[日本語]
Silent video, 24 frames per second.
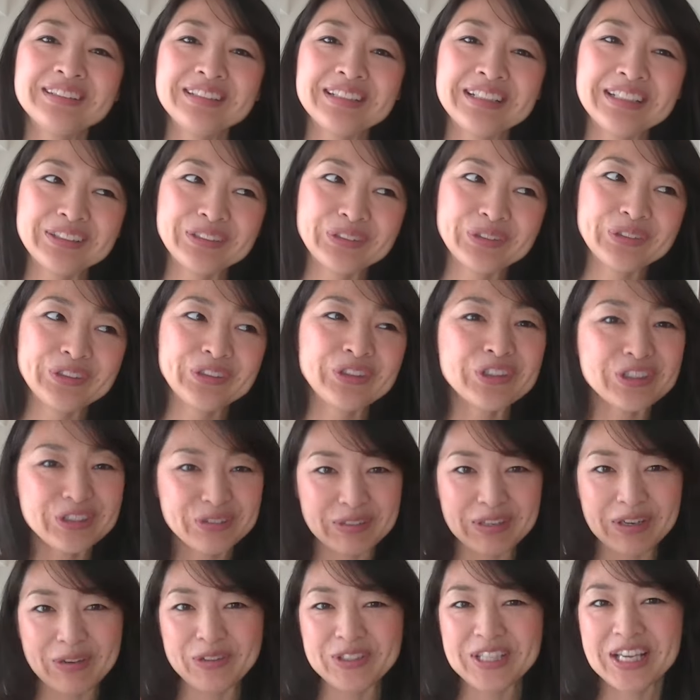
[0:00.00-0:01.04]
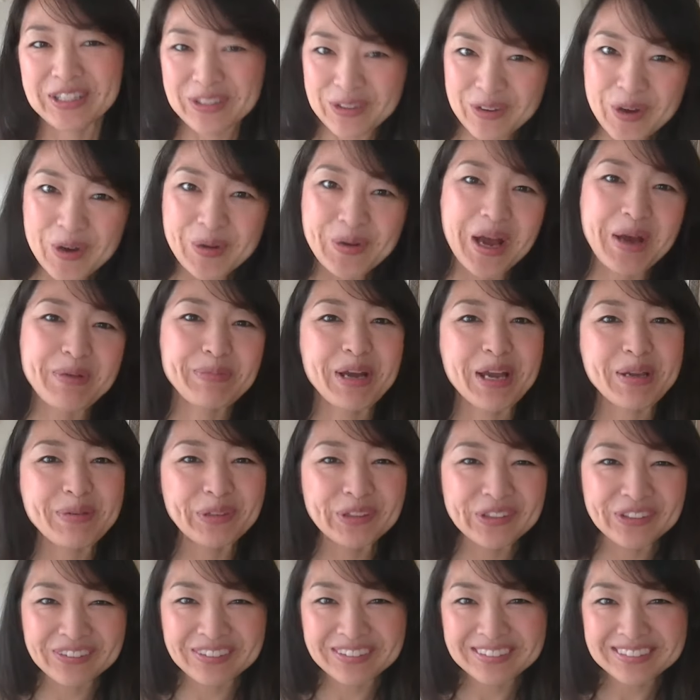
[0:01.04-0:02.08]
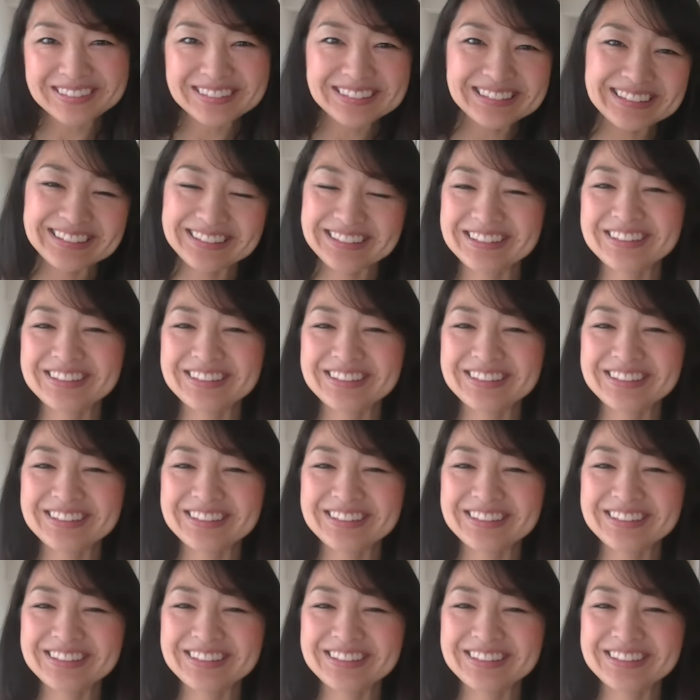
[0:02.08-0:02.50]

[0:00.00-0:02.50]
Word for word: あの一つはお砂糖甘いもの